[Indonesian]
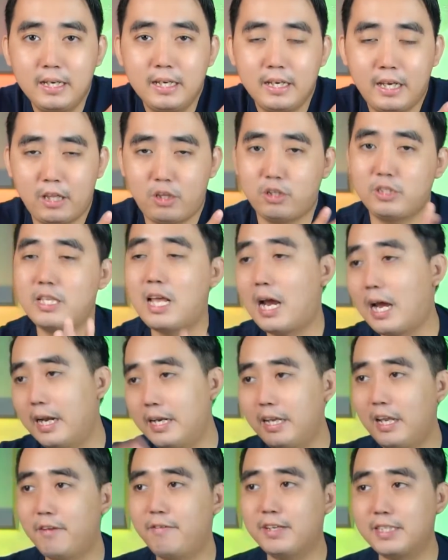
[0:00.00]
Gitu. Sedangkan
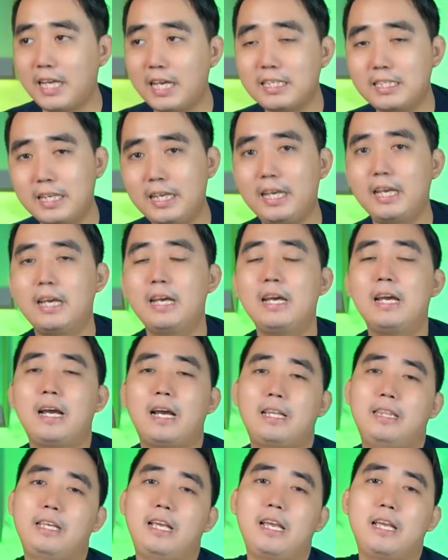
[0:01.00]
di investasi,
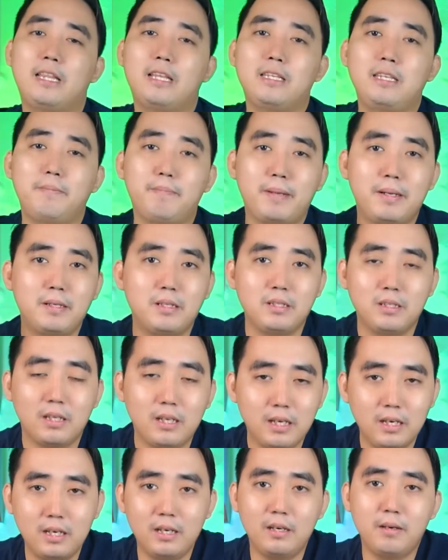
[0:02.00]
ketika kita nyimpan,
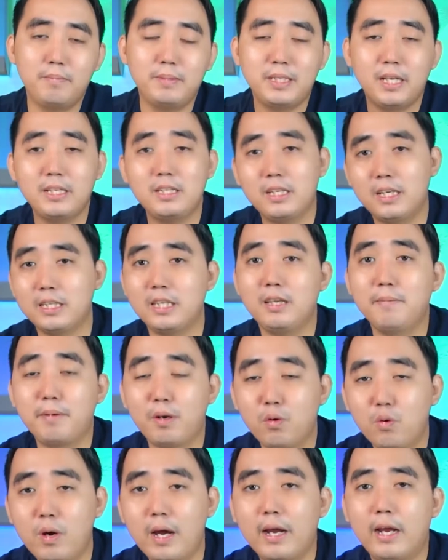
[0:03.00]
e, eh, misalnya kita nyimpan
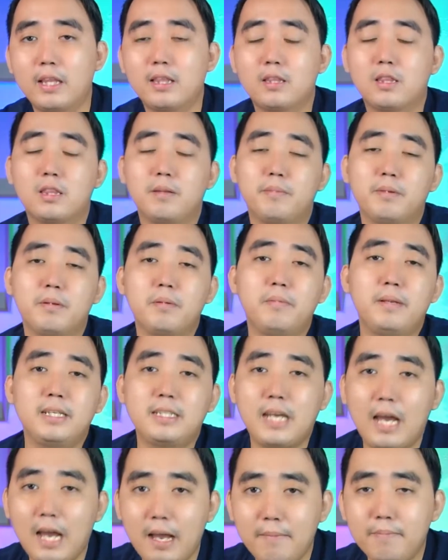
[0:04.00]
uang ya, teman-teman beli
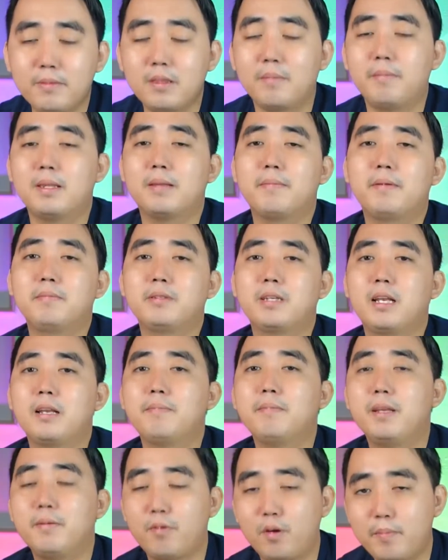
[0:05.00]
saham, teman-teman misalnya
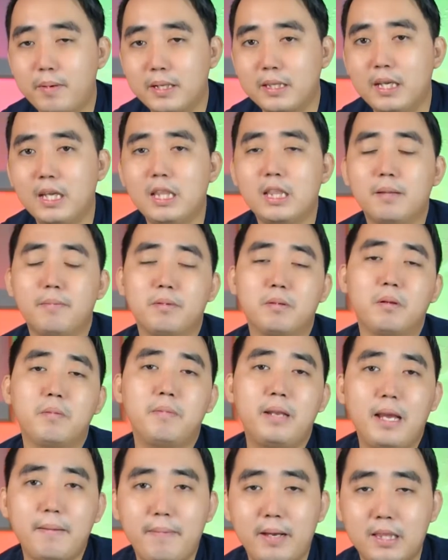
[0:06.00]
beli properti, teman-teman
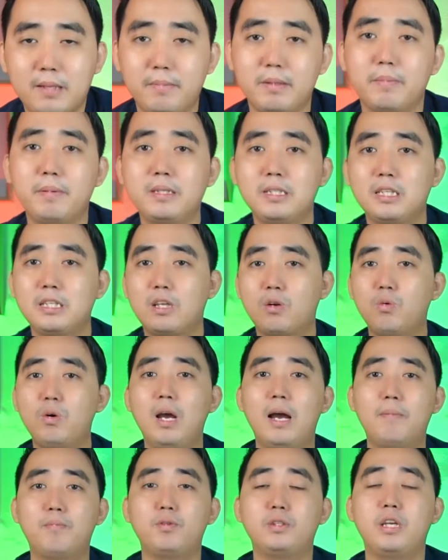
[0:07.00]
beli apa, teman-teman cenderung
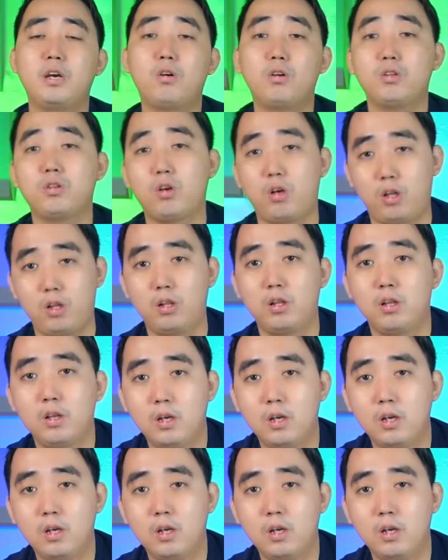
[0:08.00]
nggak punya kontrol.